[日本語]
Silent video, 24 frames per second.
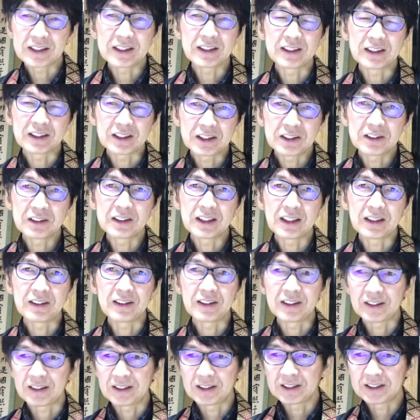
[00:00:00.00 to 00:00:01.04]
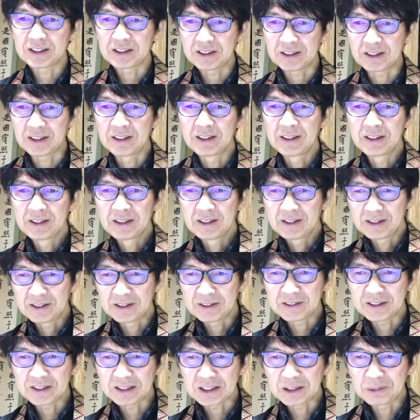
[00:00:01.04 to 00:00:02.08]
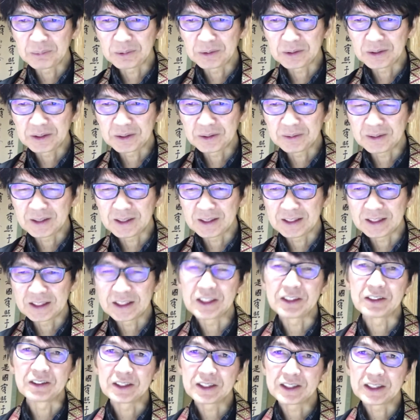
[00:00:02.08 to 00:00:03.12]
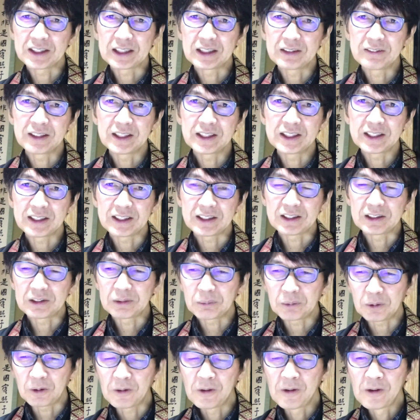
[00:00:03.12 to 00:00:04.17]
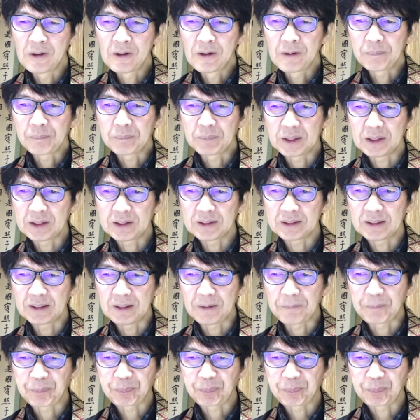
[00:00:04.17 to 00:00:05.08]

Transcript: 年9年の話は、え先もってお話をしてきましたけども皆さ